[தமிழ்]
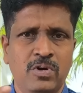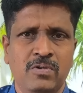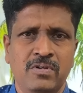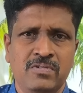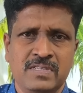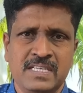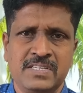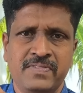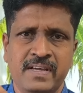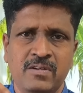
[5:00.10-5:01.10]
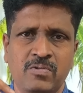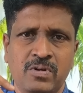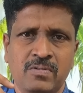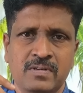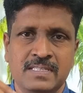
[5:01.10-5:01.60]
கொண்டு வரணும் சீஸ் ஃபயரை
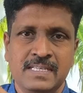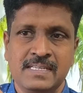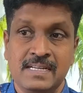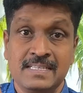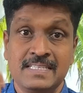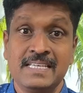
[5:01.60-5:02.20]
கொண்டு வரணும் சீஸில்